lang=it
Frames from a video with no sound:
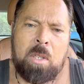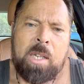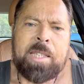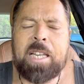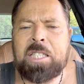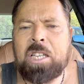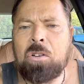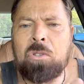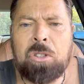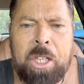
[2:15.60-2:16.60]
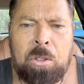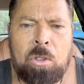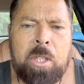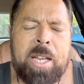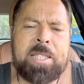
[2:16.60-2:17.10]
se sei contento
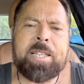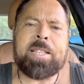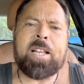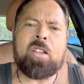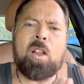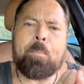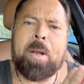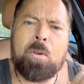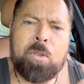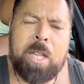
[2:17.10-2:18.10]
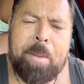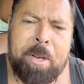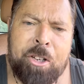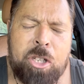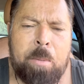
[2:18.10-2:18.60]
di essere andato al Parco dei
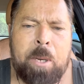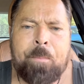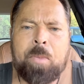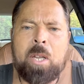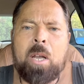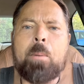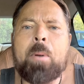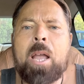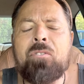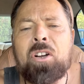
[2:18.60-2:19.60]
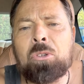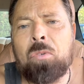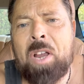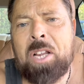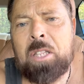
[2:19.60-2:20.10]
Principi, ma hai fatto
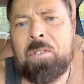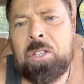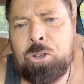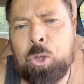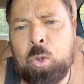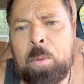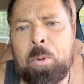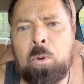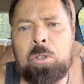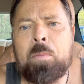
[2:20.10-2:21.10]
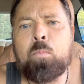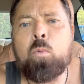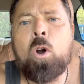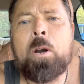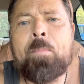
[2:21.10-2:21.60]
20-25 minuti di
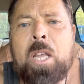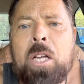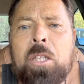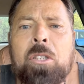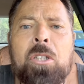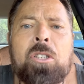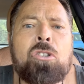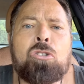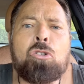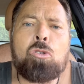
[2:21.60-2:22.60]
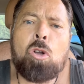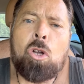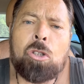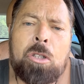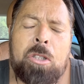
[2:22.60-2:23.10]
buon, di, di,
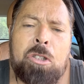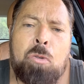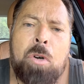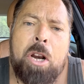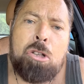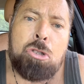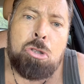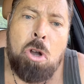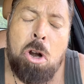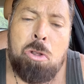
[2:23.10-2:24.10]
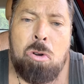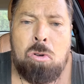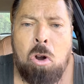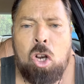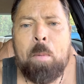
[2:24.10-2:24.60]
di, di, una reazione di
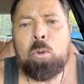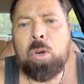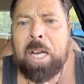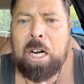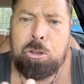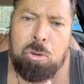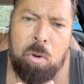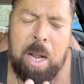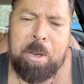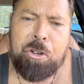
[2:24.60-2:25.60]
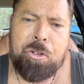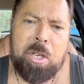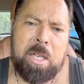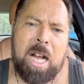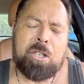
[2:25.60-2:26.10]
orgoglio, ma tu il calcio lo capisci, il
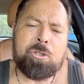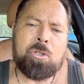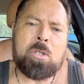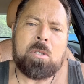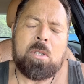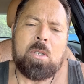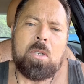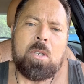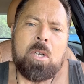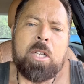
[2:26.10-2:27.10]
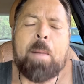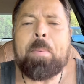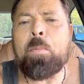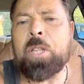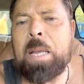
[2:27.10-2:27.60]
calcio? Nel
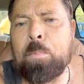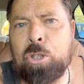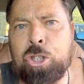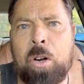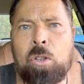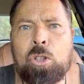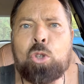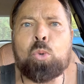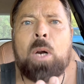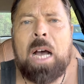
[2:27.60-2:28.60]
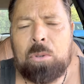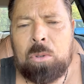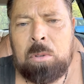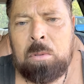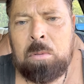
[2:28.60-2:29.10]
primo tempo ci hanno
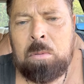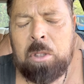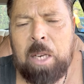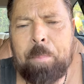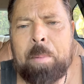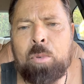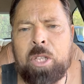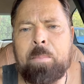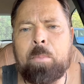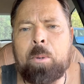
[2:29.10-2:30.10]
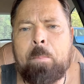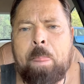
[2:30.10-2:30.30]
triturato, nel primo tempo.